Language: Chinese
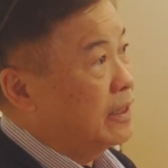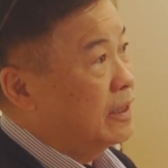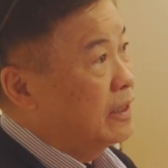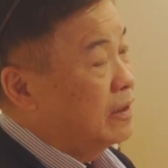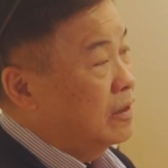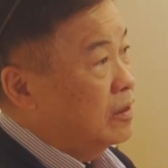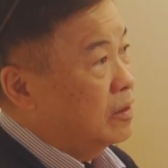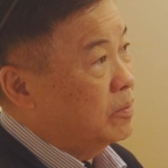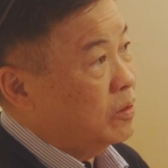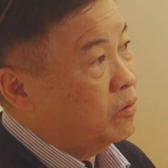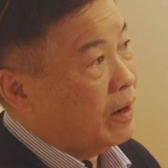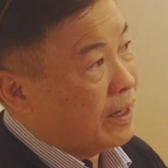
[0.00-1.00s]
嗯，我
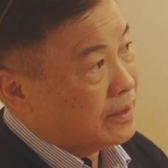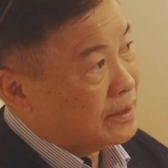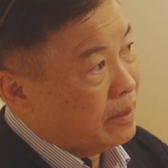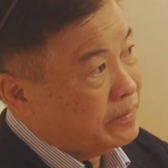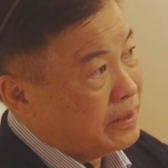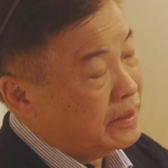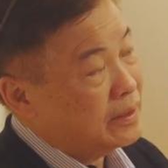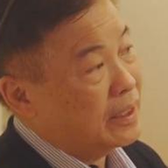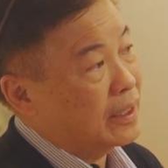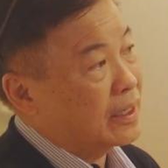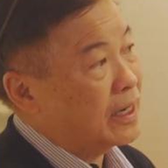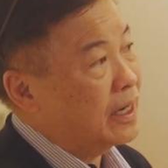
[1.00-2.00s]
们往前面一
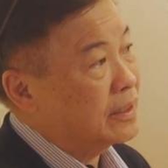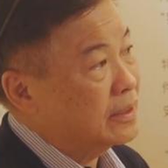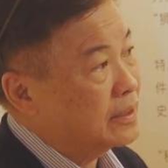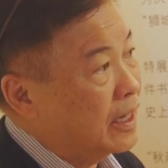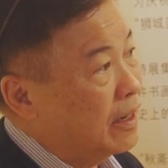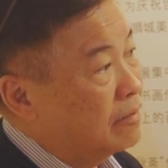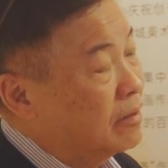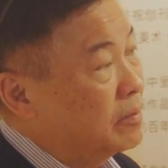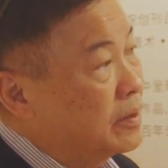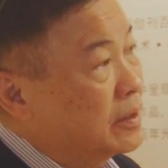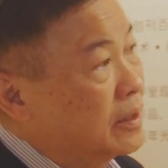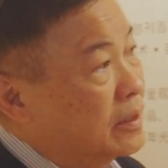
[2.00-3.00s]
点看一下我
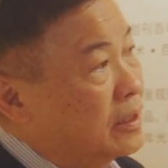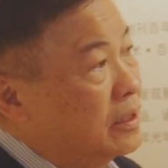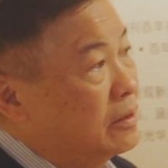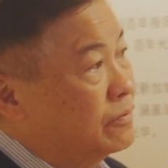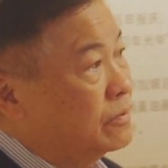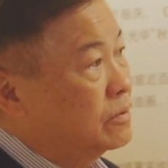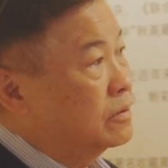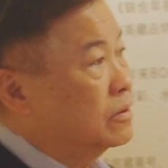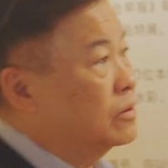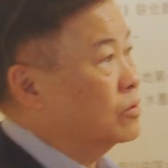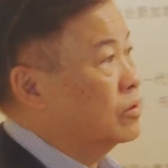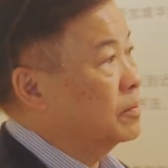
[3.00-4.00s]
们的第一幅
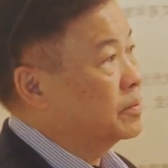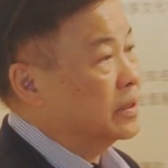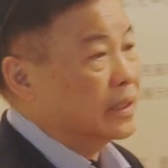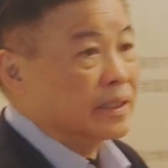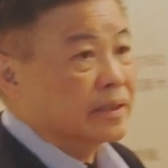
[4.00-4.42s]
作品。